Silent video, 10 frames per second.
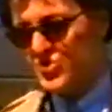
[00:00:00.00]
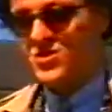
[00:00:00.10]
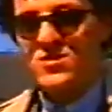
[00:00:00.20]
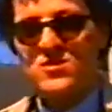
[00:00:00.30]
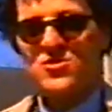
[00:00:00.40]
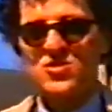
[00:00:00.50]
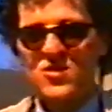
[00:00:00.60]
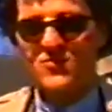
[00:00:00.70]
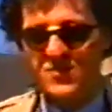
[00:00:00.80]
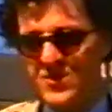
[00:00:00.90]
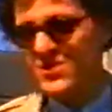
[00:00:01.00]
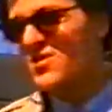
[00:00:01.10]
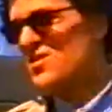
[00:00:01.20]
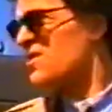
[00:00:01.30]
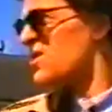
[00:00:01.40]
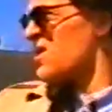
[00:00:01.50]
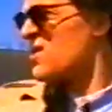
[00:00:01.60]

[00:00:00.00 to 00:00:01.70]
faschistisch deformiert sind